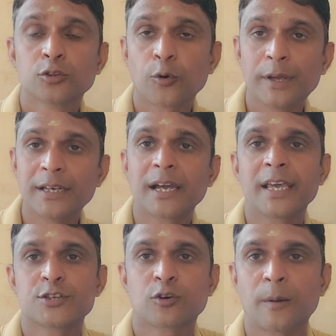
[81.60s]
तो इनका
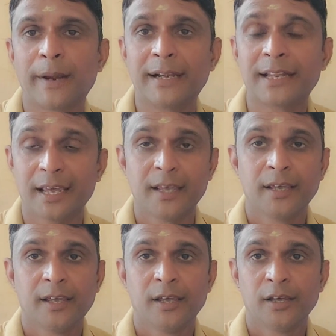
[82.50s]
ये जो कमेंट है
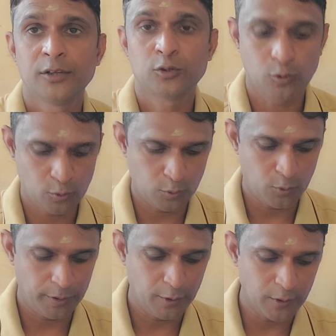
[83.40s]

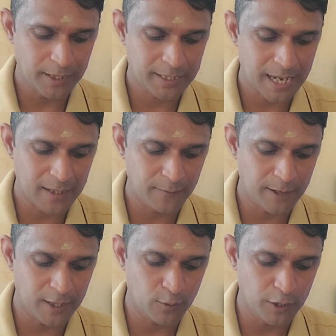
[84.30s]
तो इन्होंने किया कि
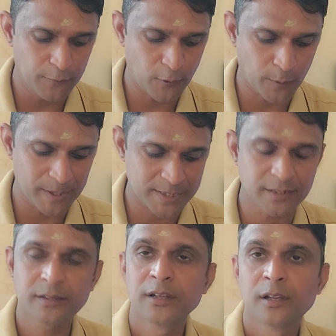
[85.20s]
वेरी गुड
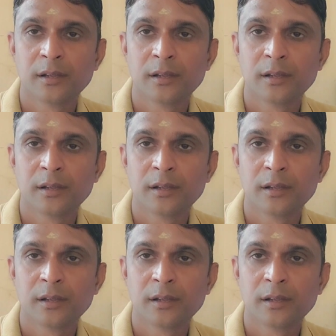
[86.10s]
इन्फॉर्मेशन